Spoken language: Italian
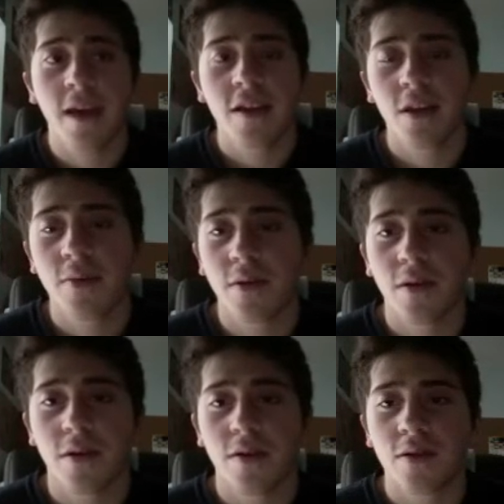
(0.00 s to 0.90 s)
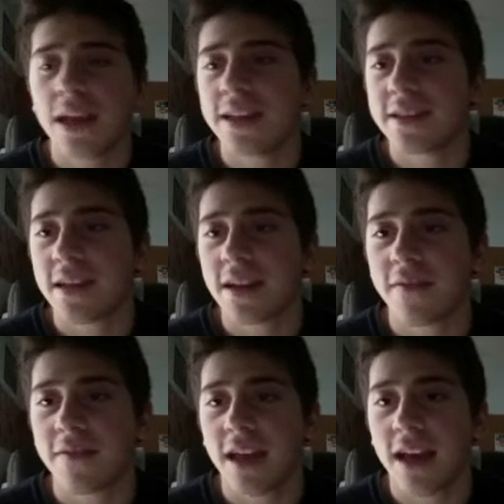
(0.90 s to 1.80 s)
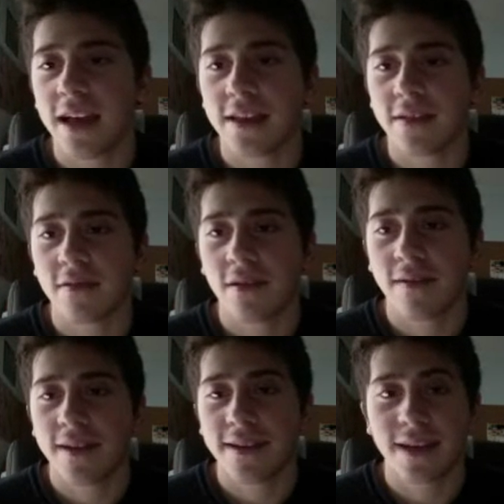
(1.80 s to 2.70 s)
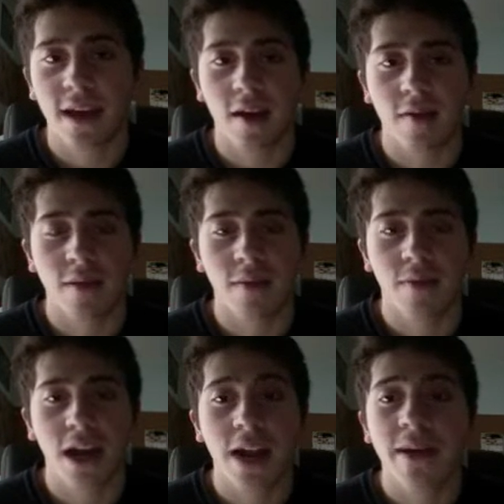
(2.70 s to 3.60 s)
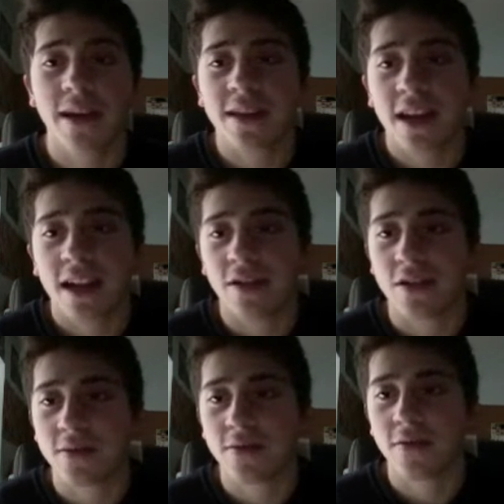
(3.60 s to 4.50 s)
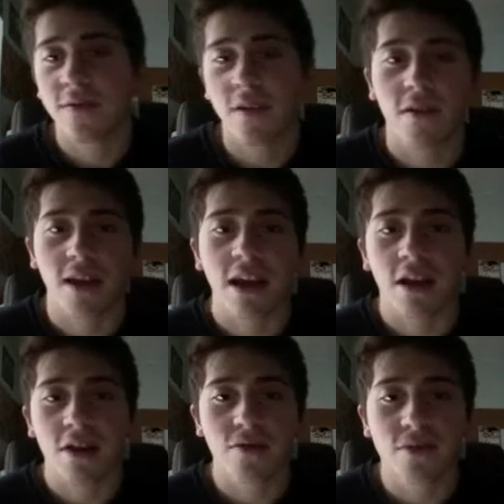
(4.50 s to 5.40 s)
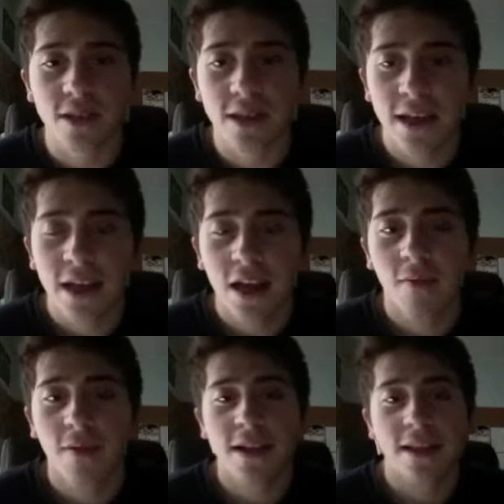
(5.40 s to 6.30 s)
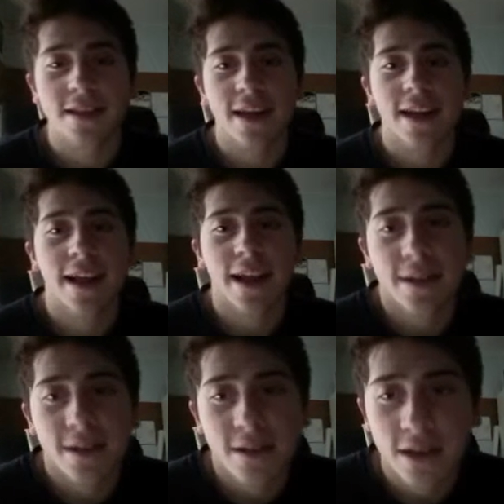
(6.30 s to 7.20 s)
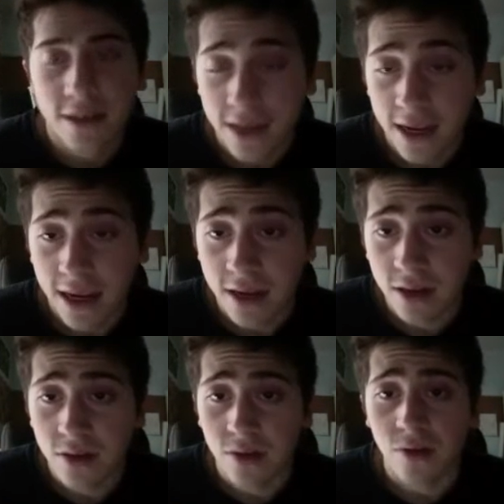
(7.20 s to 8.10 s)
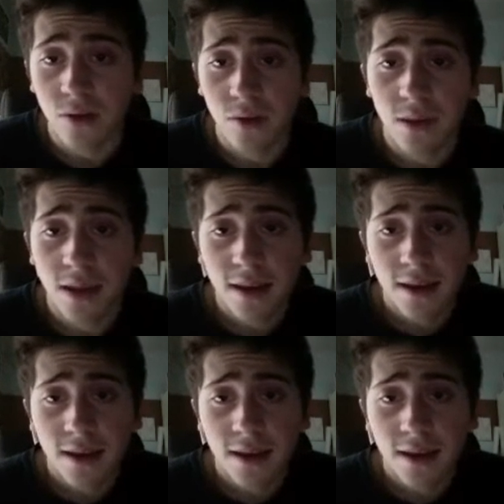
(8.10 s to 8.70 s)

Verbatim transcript: Dopo niente, è una figata, devo dire la verità, è un bel programma che tra l'altro secondo me lo fanno un regalo a tutti, lo potete scaricare, scaricare sul sito Tuble,